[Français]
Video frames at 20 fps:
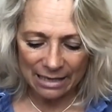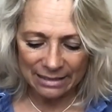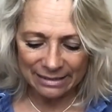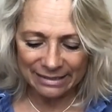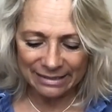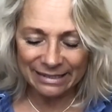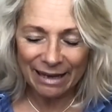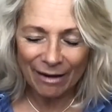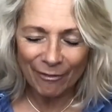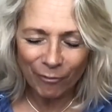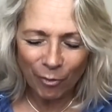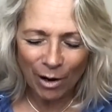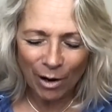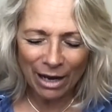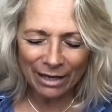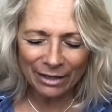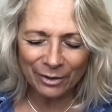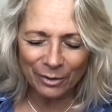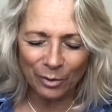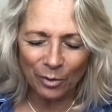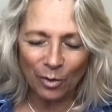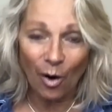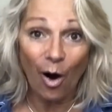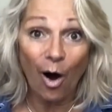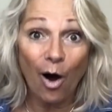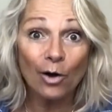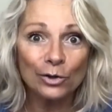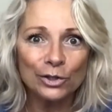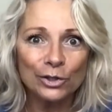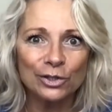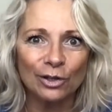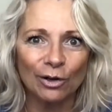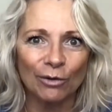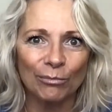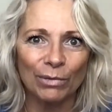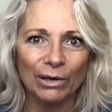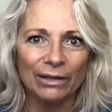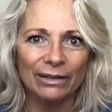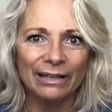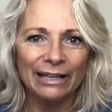savoir que
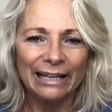ensemble,